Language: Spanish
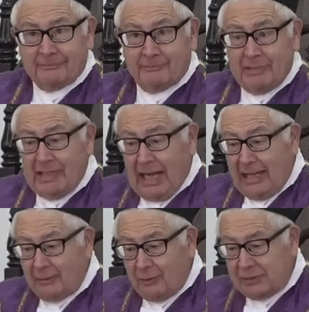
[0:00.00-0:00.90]

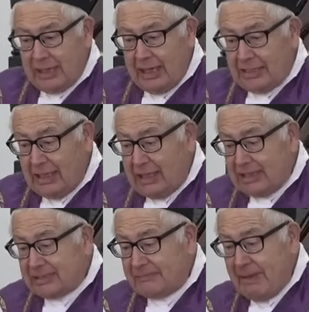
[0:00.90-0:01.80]
mirándose en el
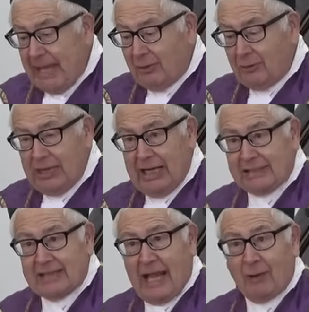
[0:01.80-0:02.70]
espejo de
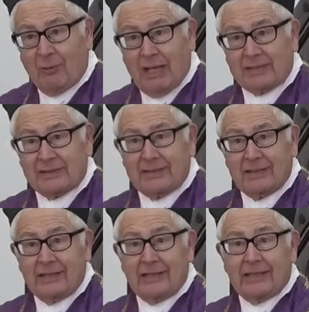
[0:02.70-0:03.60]
las aguas.
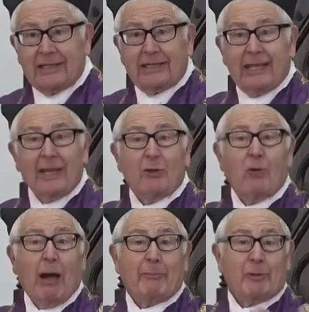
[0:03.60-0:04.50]
Qué
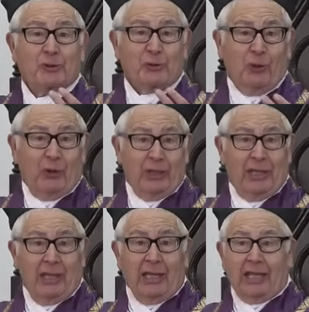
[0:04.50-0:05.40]
guapo soy,
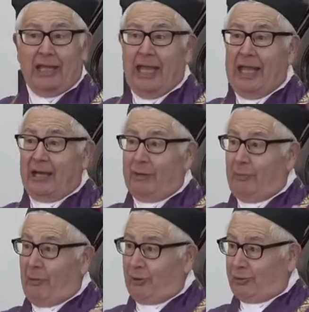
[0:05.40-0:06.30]
qué
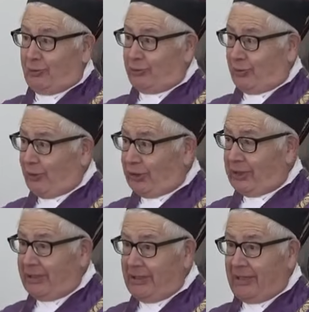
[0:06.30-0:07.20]
hermoso
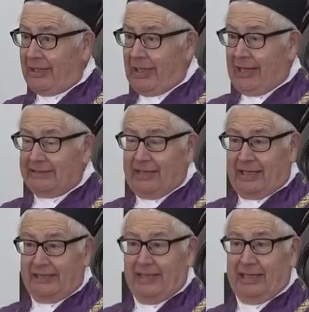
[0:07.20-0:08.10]
soy, hasta
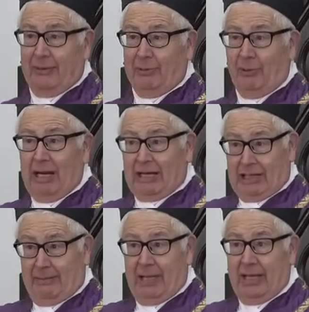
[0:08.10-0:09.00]
que se quebró la
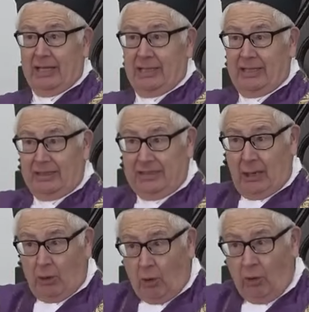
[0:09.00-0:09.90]
rama y se
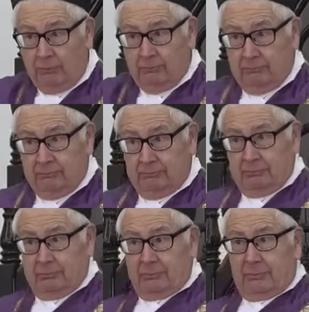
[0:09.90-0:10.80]
ahogó.
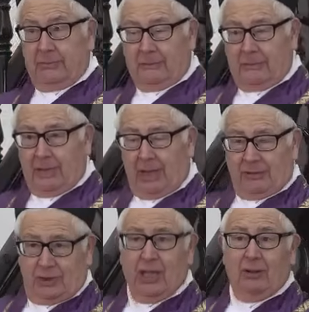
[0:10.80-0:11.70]

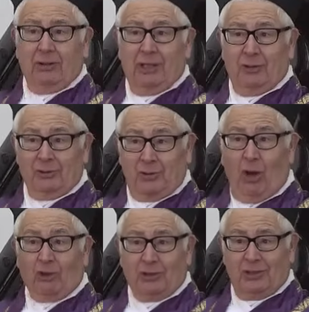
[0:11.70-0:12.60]
Castigo de los
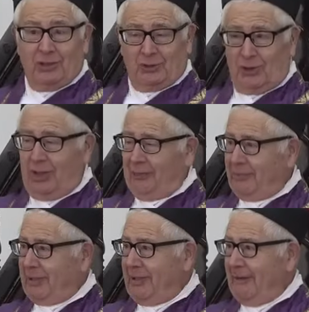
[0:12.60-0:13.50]
dioses, decían,
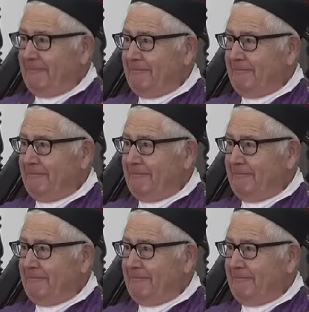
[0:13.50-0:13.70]
¿verdad?